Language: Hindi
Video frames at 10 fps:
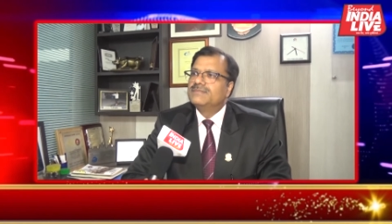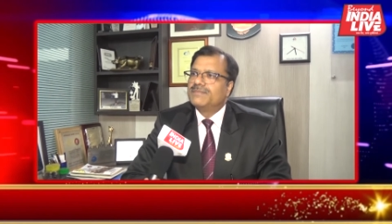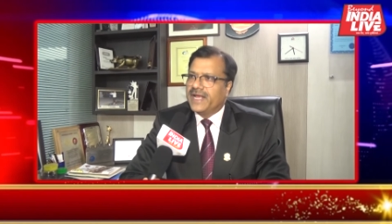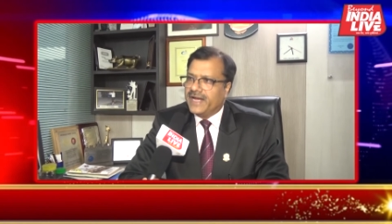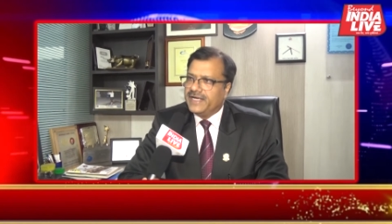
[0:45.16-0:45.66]

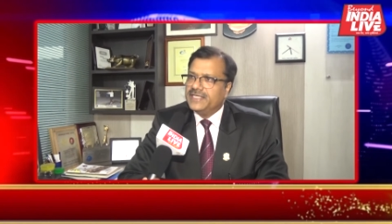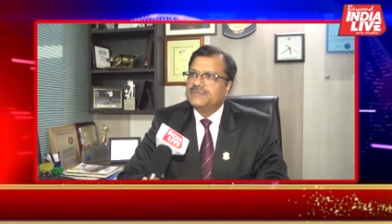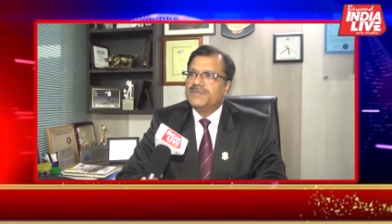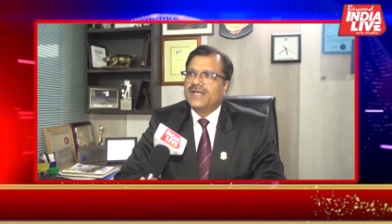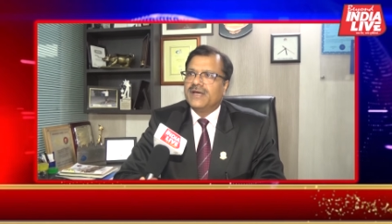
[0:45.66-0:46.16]
प्रायोरिटीज़
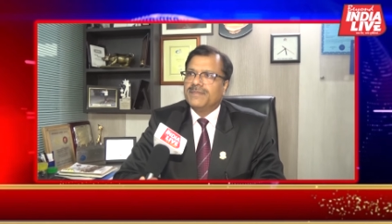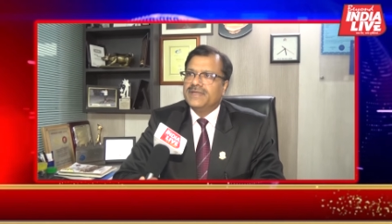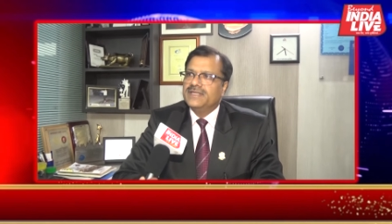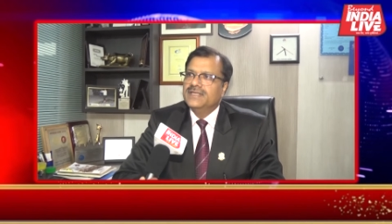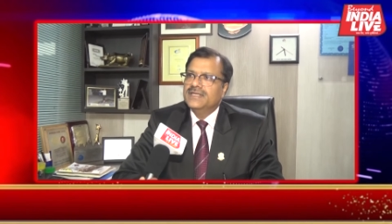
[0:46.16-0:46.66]
पर
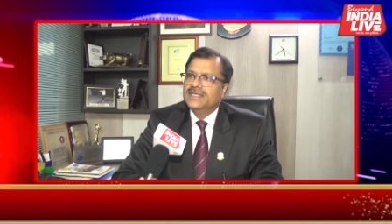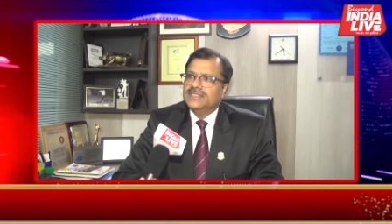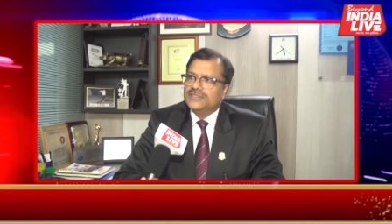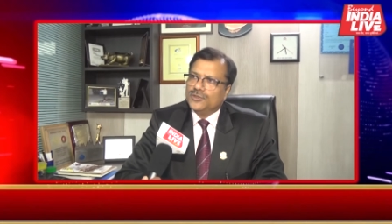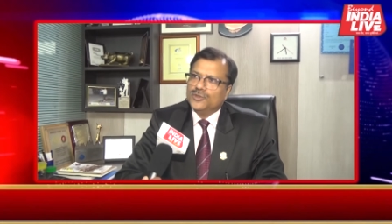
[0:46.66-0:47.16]
अपनी
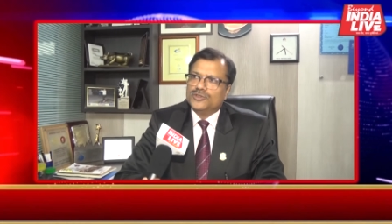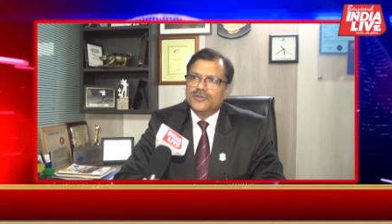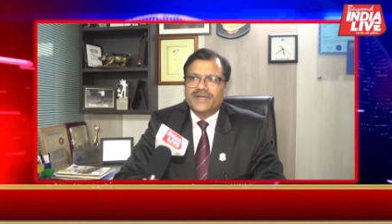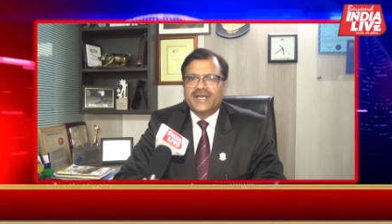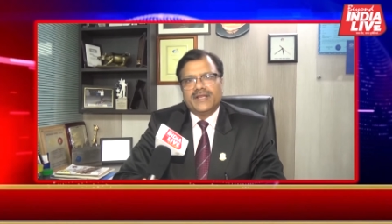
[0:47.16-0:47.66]

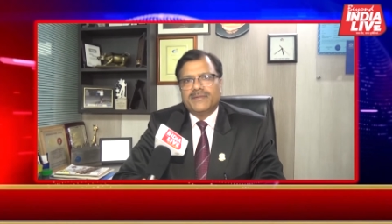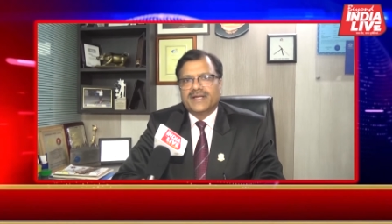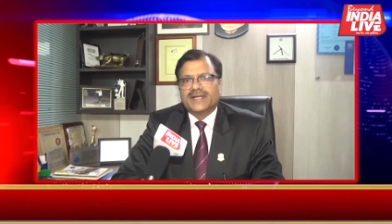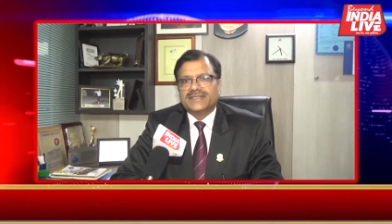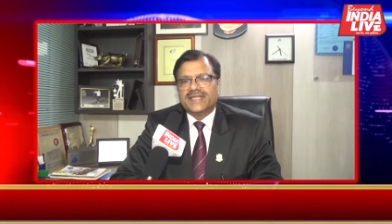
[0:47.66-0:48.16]
ज़रूरतों पर निर्भर
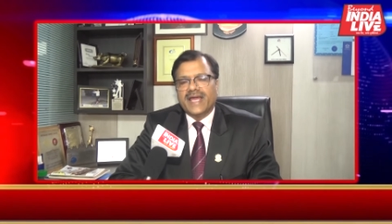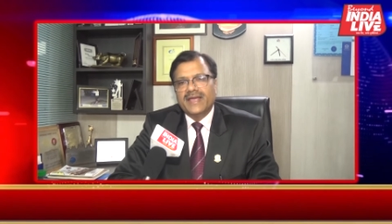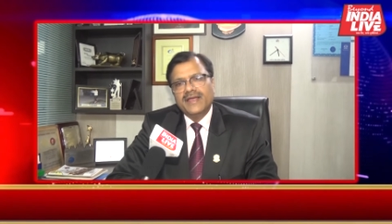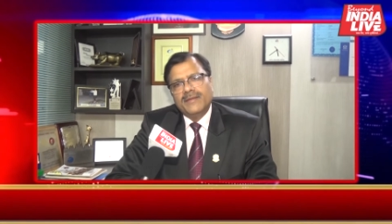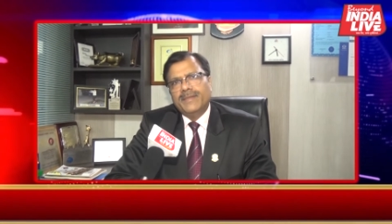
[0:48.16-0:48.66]
करता
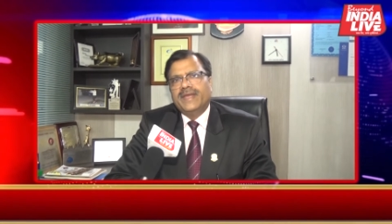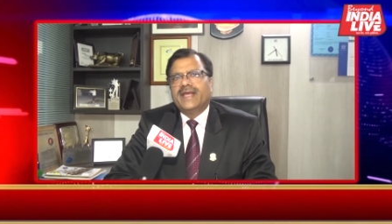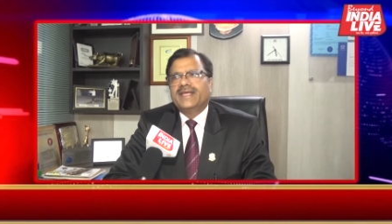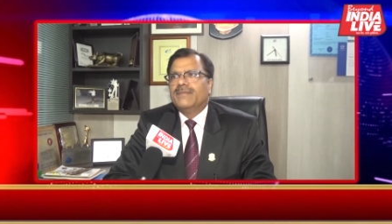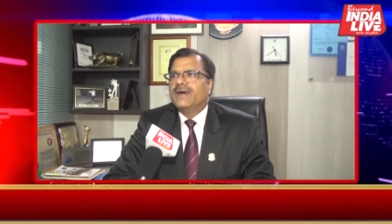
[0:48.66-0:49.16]
है मेरा
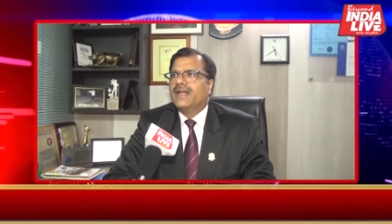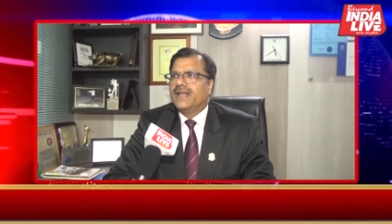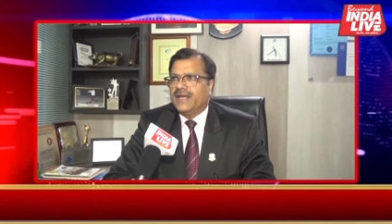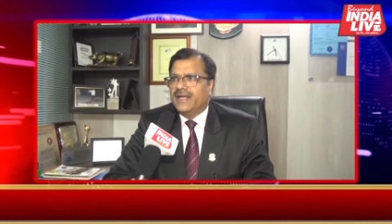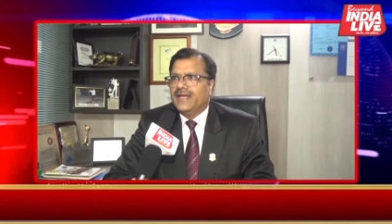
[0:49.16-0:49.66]
ये
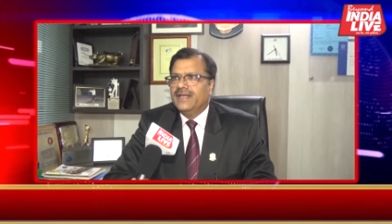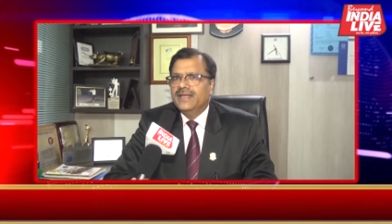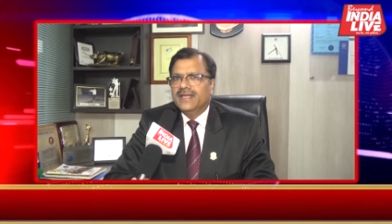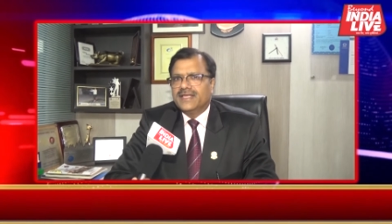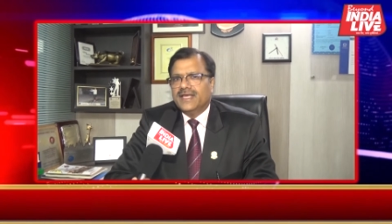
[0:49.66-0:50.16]
मानना
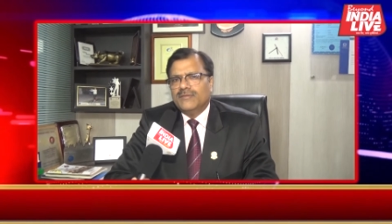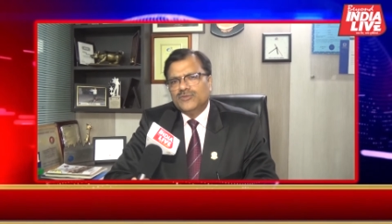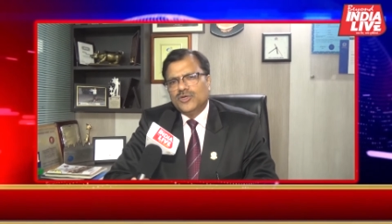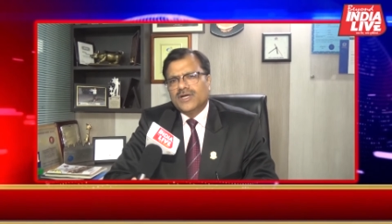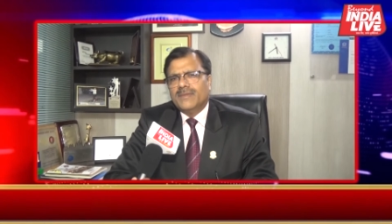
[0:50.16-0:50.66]
है कि हम
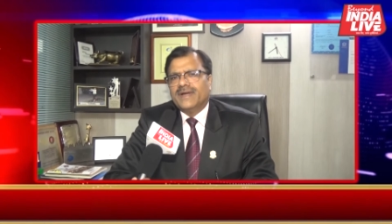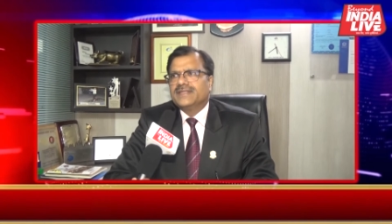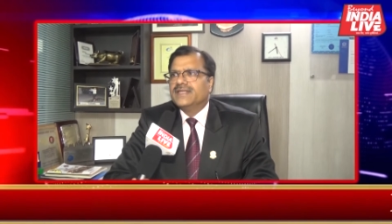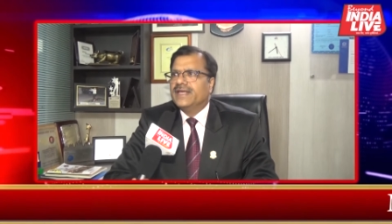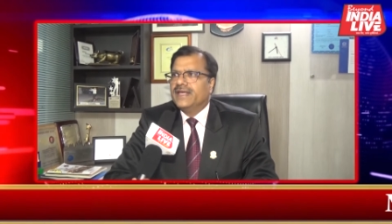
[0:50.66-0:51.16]
जो
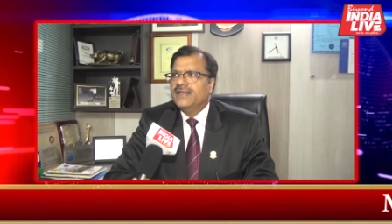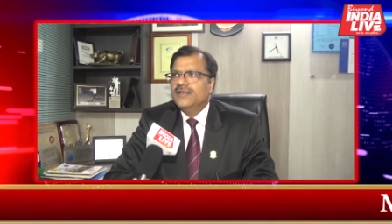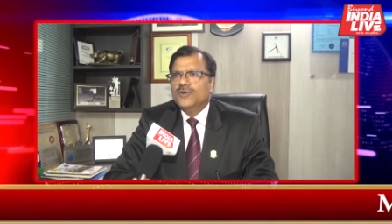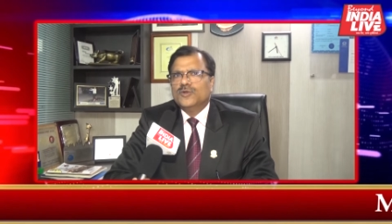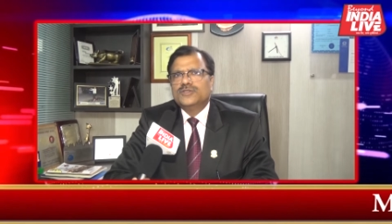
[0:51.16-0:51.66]
कमाते
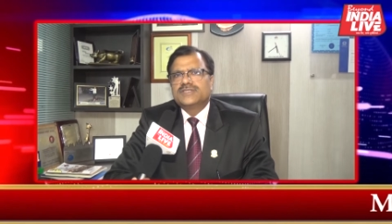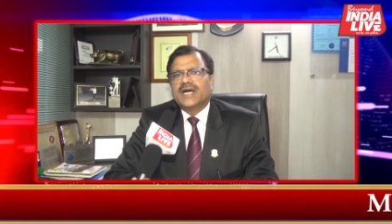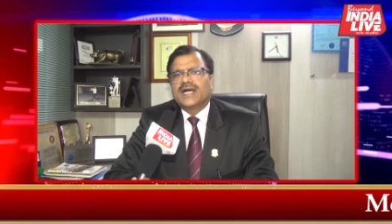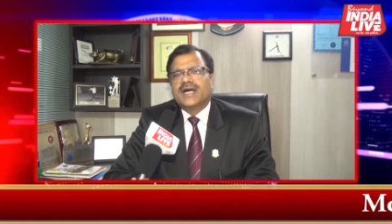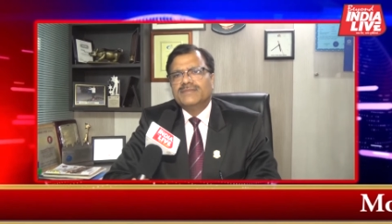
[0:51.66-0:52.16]
हैं
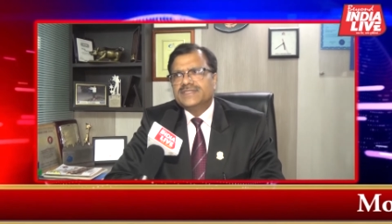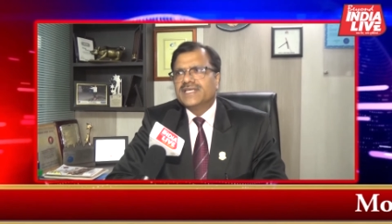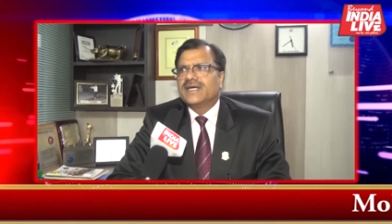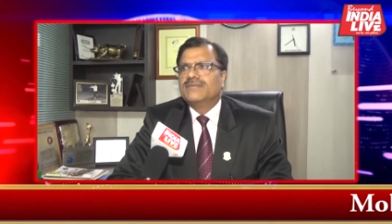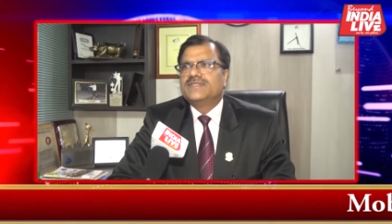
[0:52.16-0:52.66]
उसका कम
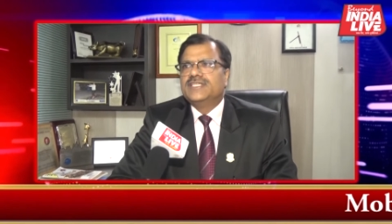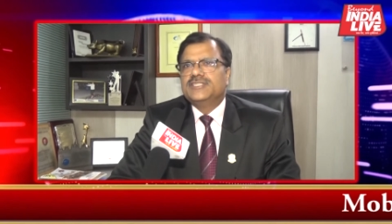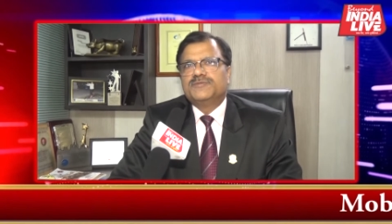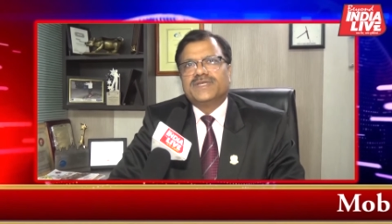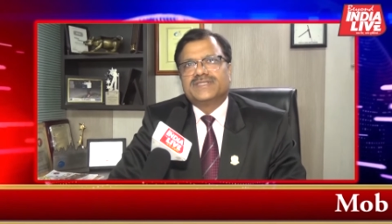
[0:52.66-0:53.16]
से कम
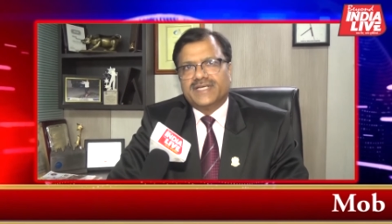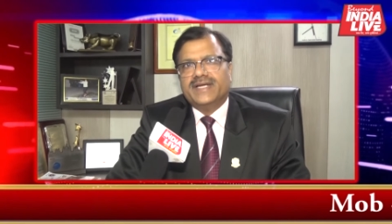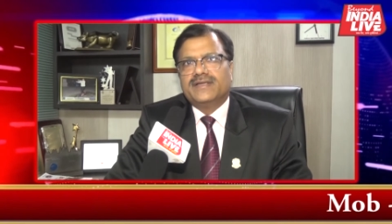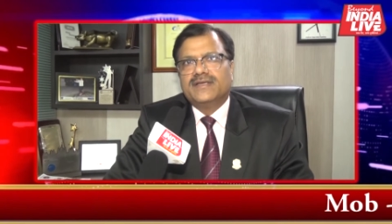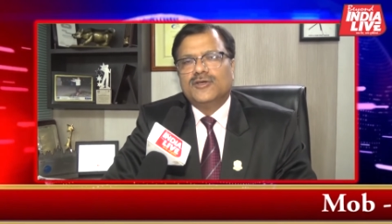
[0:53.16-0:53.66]
तीस
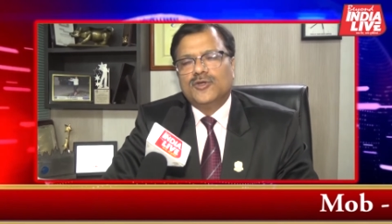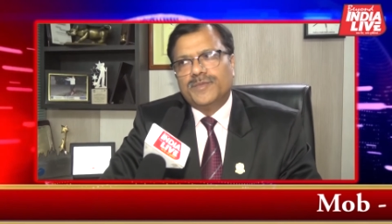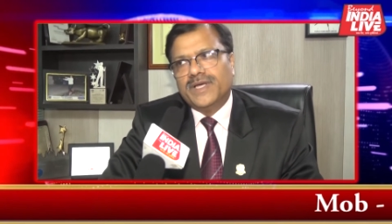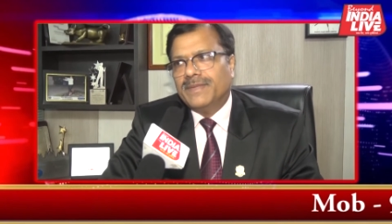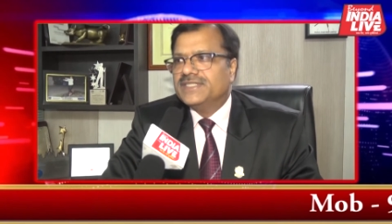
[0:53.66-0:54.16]
परसेंट
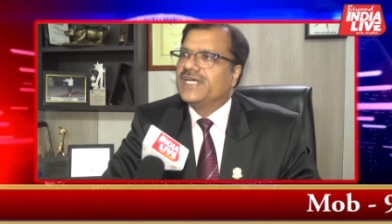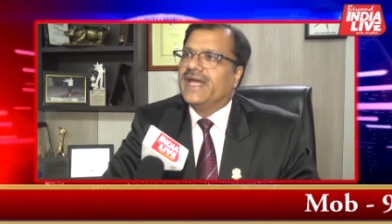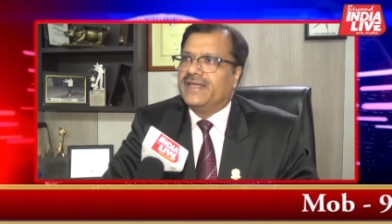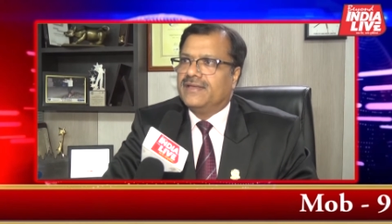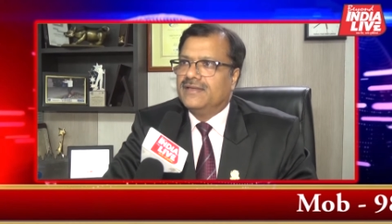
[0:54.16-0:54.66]
रुपया
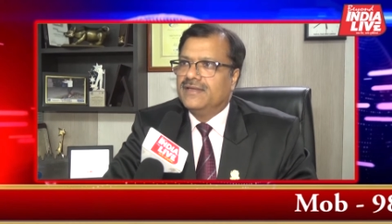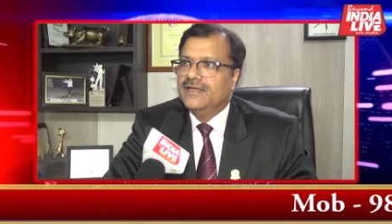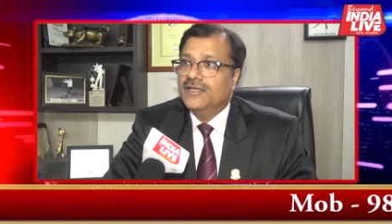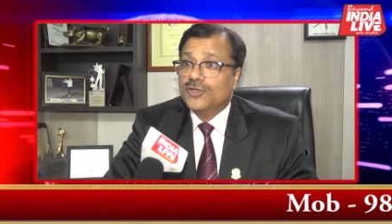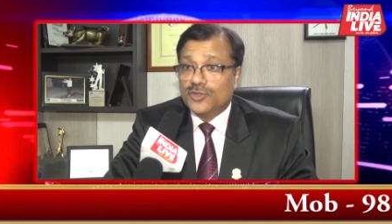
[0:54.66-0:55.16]
बचाएं
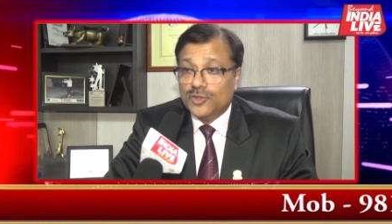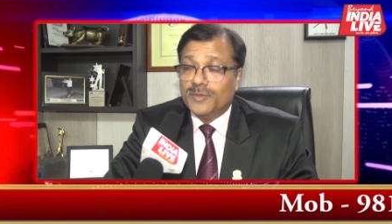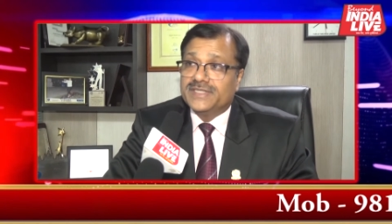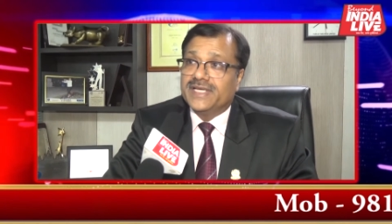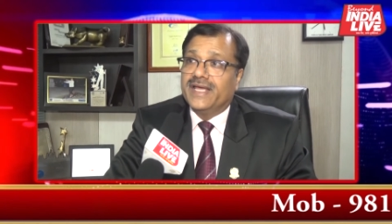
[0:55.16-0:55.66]
जी क्यों
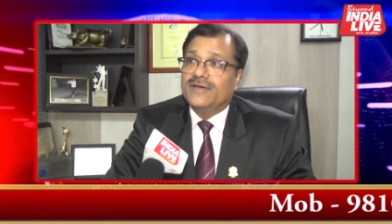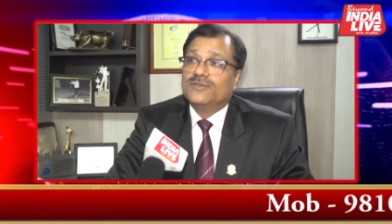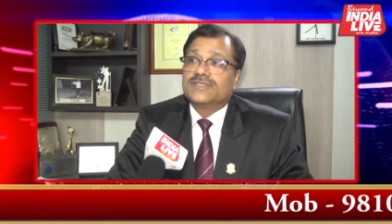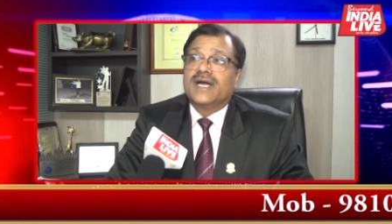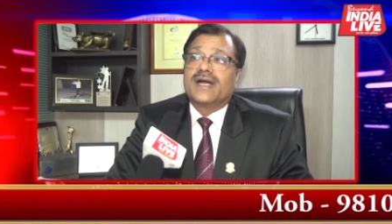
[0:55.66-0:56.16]
बचाएं
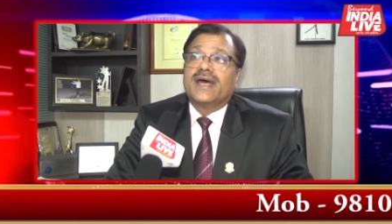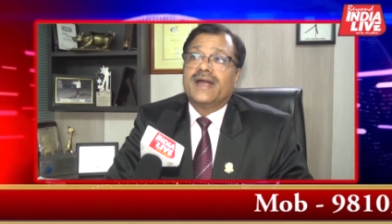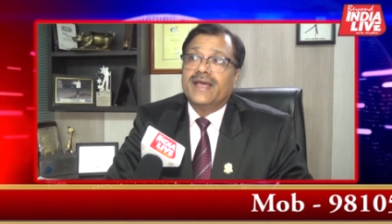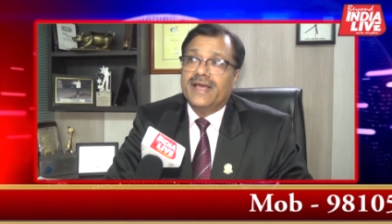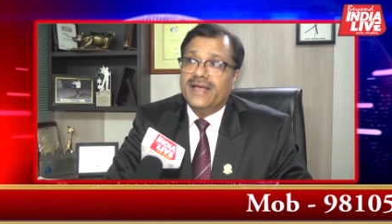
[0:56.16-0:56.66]
उसका
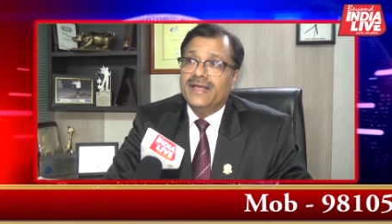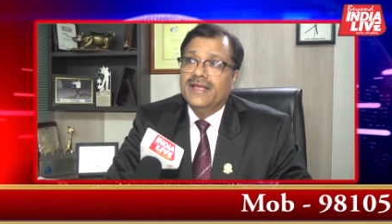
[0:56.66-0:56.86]
कारण है